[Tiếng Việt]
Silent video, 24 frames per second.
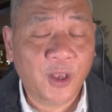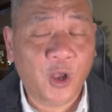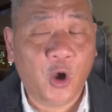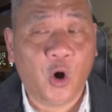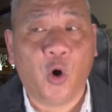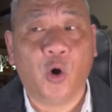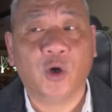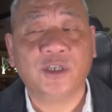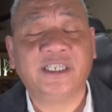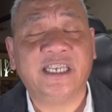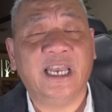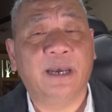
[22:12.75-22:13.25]

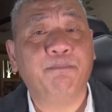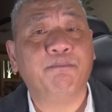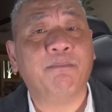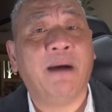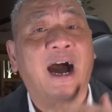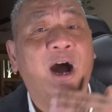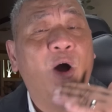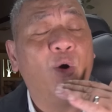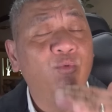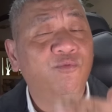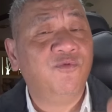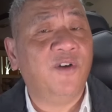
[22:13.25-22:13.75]
họ sẽ
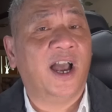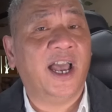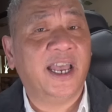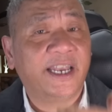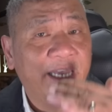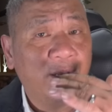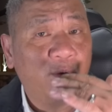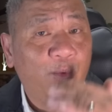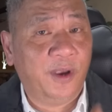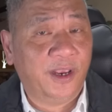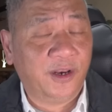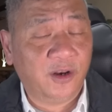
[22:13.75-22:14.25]
bảo vệ
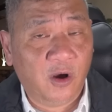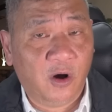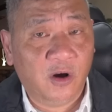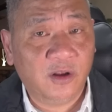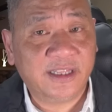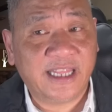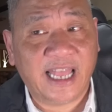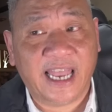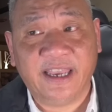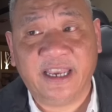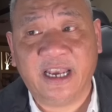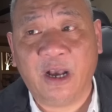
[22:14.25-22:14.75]
cái quyền
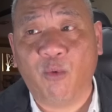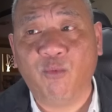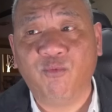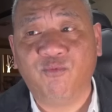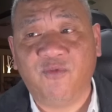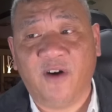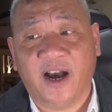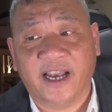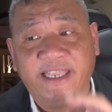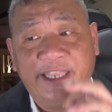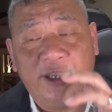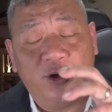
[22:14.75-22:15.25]
đó tại không
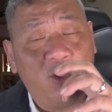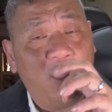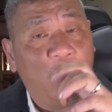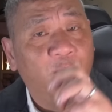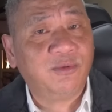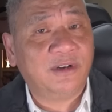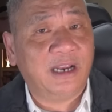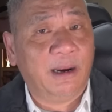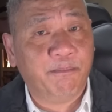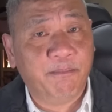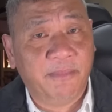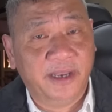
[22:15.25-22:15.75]
phải chỉ có
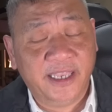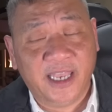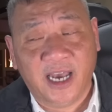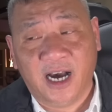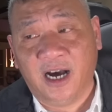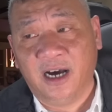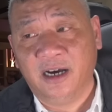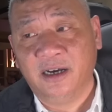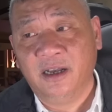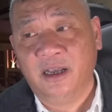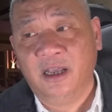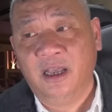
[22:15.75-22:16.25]
ông Trump bây
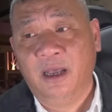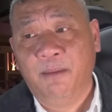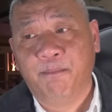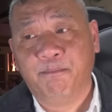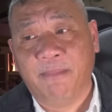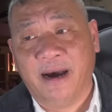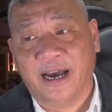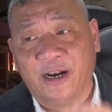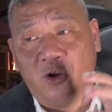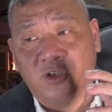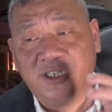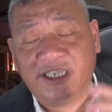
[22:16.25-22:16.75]
giờ
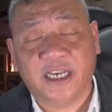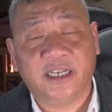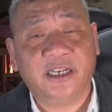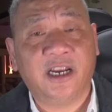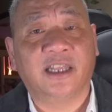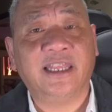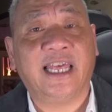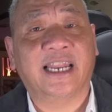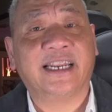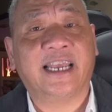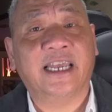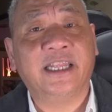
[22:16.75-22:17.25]
mà nó sẽ
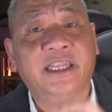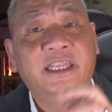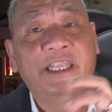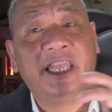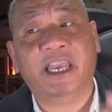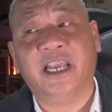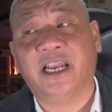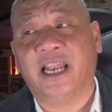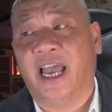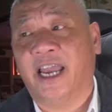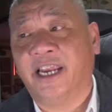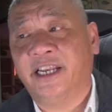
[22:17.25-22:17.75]
trở thành cái
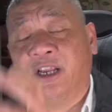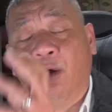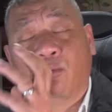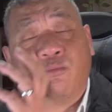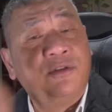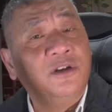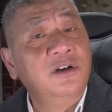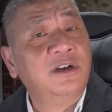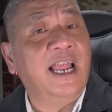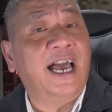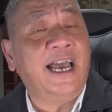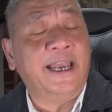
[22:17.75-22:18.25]
tiền lệ trong
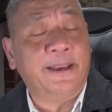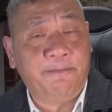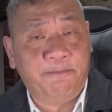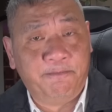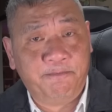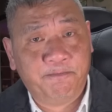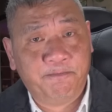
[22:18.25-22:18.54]
tương lai